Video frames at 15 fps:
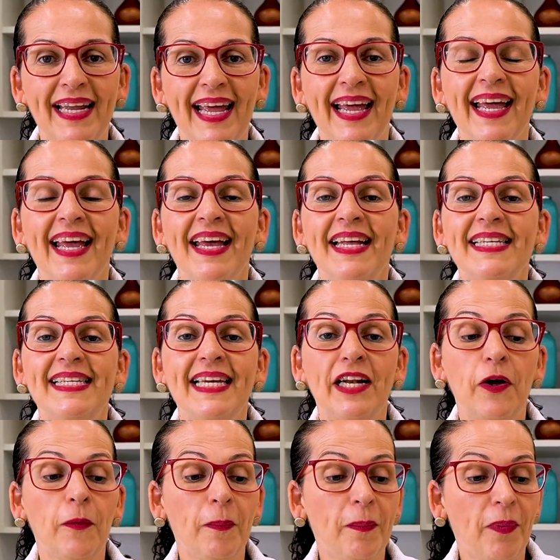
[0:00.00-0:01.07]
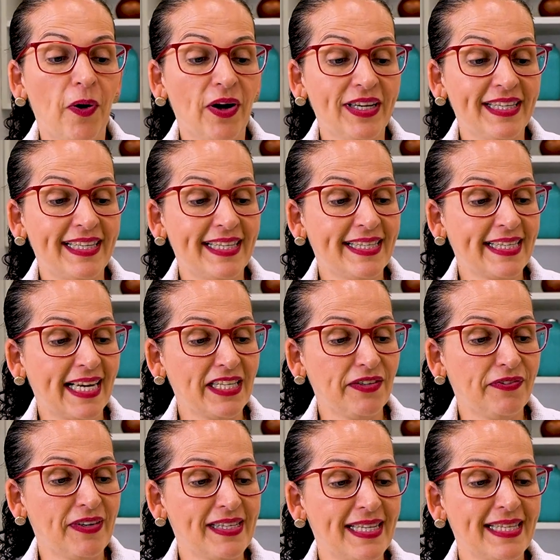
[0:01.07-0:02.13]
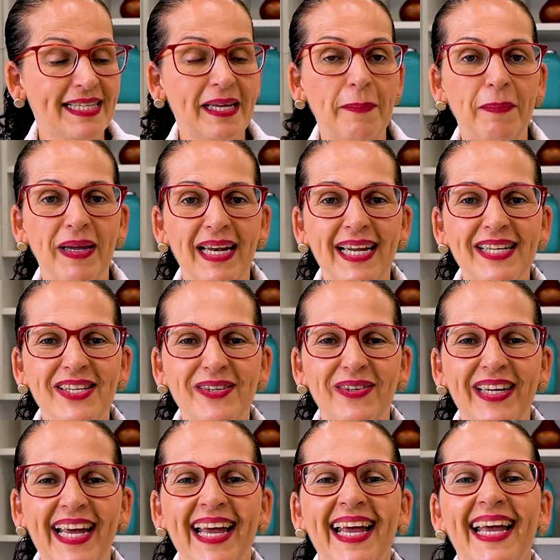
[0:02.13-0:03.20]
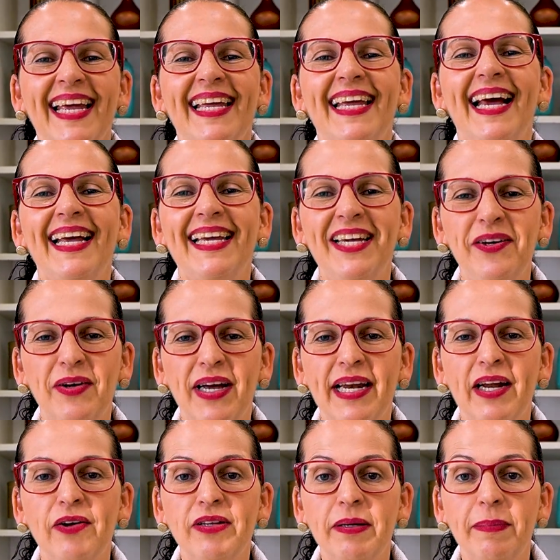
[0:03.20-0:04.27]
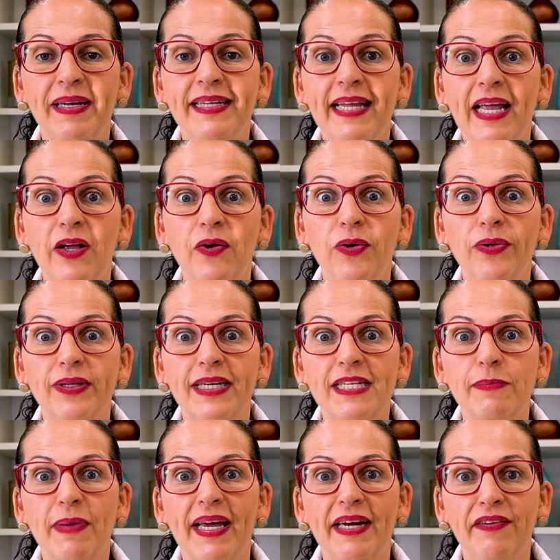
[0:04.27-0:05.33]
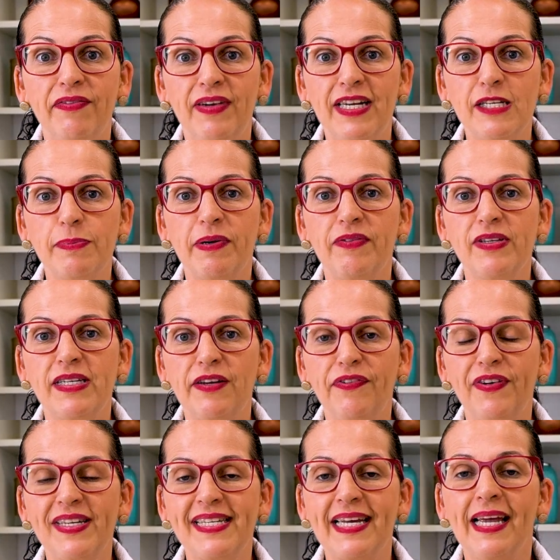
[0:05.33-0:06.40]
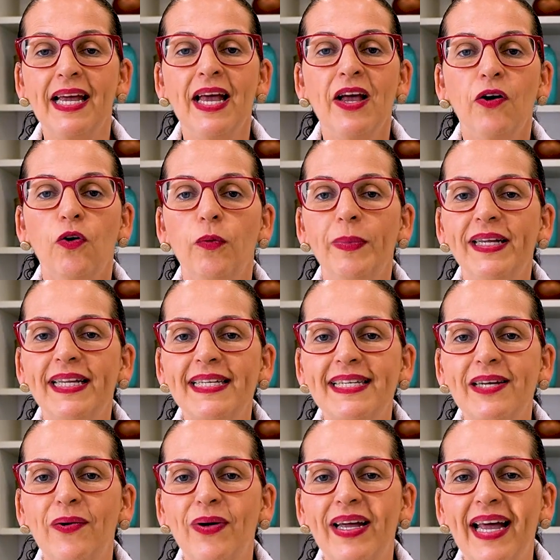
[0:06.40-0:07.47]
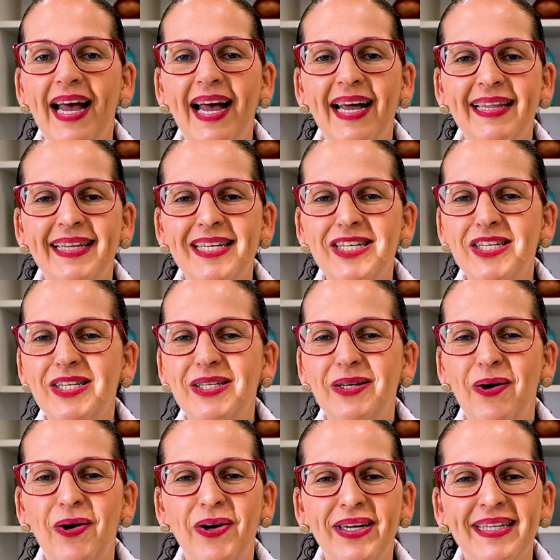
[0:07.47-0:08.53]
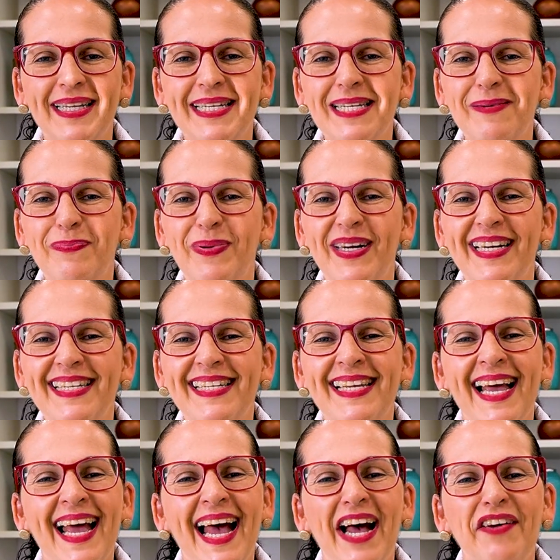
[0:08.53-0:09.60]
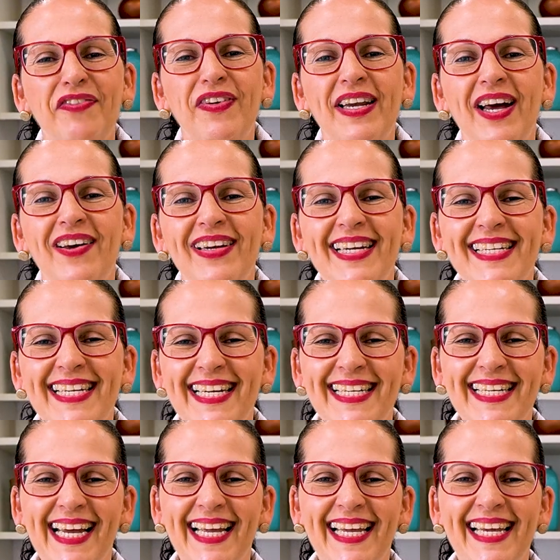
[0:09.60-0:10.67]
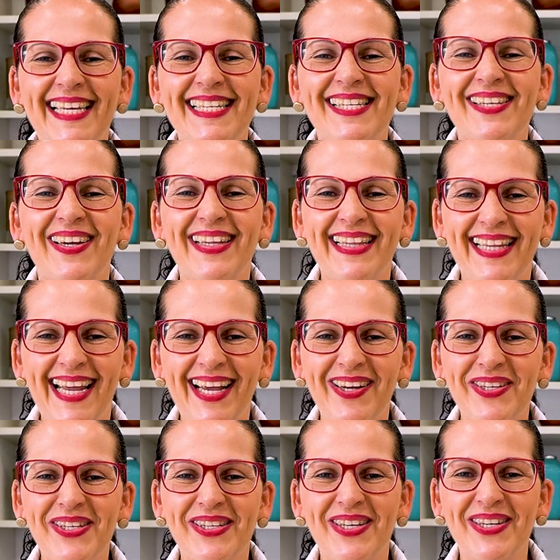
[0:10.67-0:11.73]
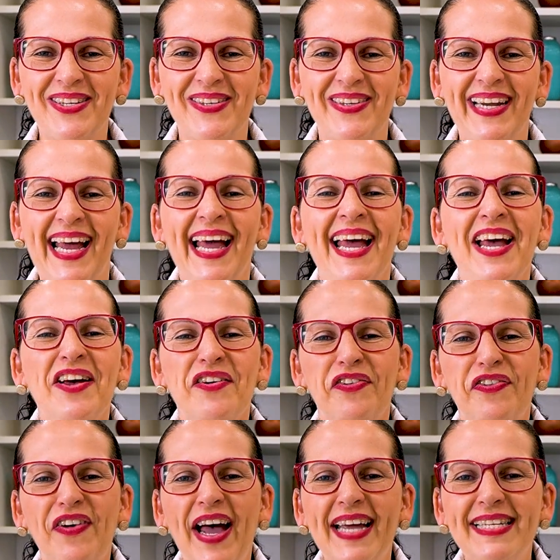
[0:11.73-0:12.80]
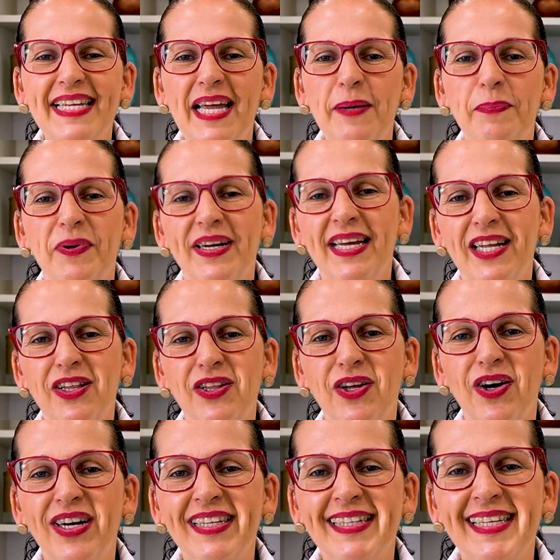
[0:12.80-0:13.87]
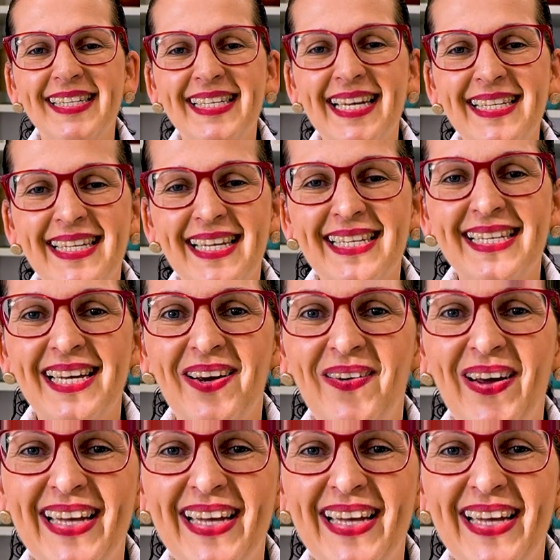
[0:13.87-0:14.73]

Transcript: né? Você não pode deixar de fazer essa belezura. E aqui no canal também tem outras maravilhas para você fazer: comidas salgadas, tortas, pães. Afinal, né, gente, aqui só tem gostosura. Faz aí porque torta sensação,